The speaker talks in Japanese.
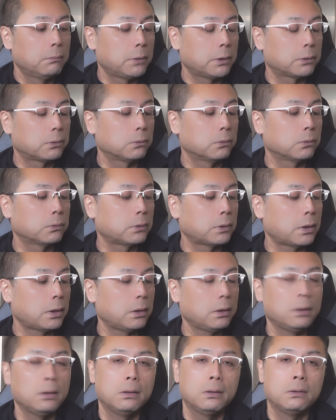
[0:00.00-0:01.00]
まあ、そのぐ
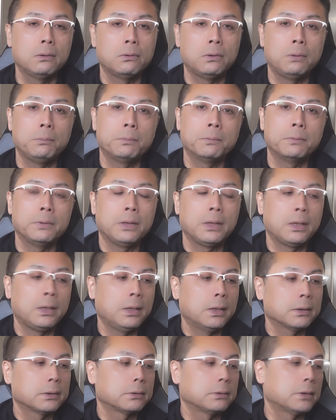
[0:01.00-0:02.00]
らいグリップも握
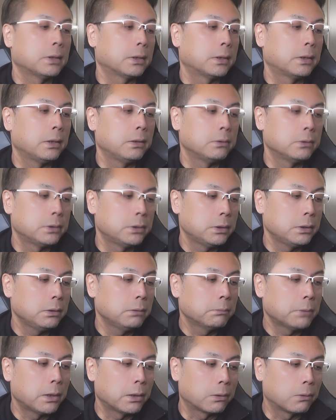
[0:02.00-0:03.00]
りやすくなっている
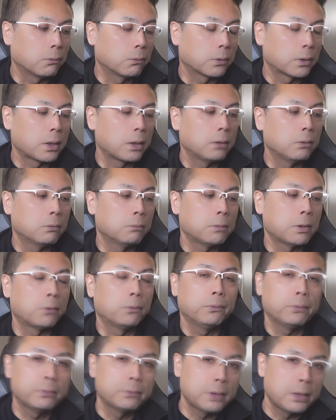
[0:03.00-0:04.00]
し、まあ、筐体の、まあ、
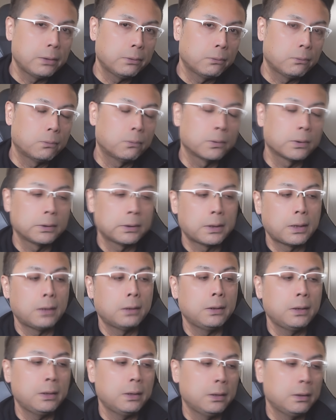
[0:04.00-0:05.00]
このくらいの大き
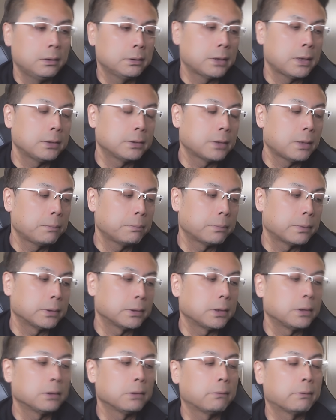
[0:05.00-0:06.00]
さ、ね、サイズアップ
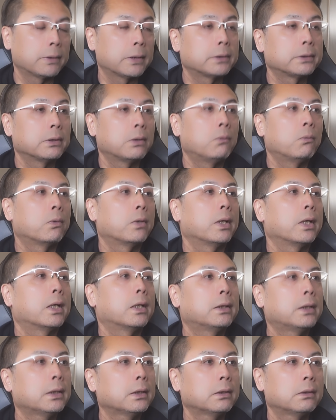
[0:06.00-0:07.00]
は全然私は OK
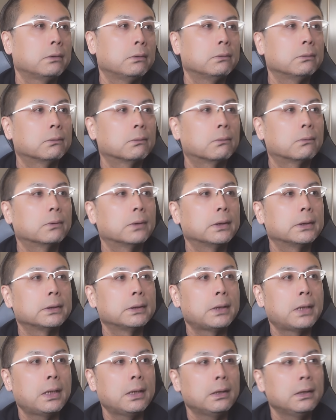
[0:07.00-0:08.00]
かなっていうとこで
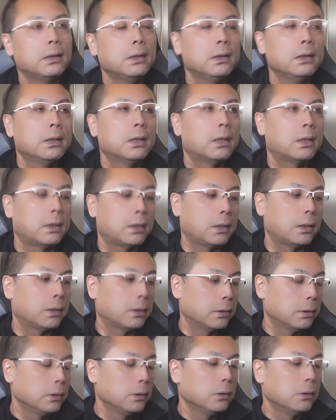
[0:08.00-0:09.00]
すね。
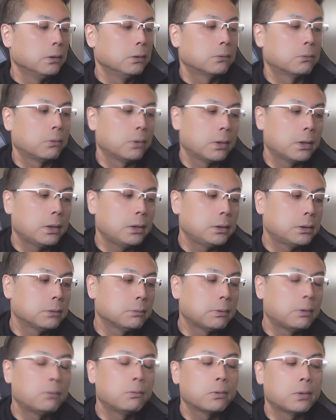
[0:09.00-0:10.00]
はい。それが
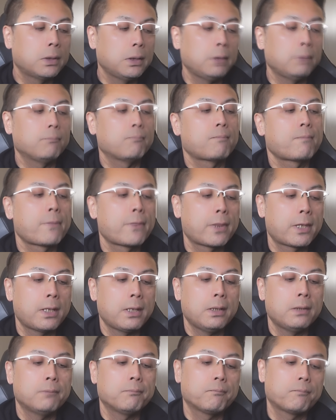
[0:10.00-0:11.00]
一番大きい。
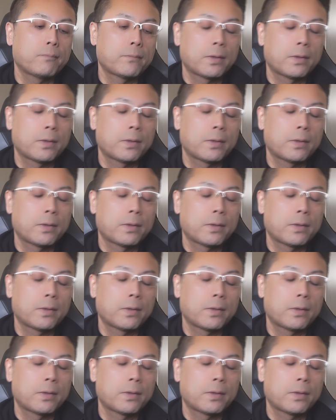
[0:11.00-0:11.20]
で、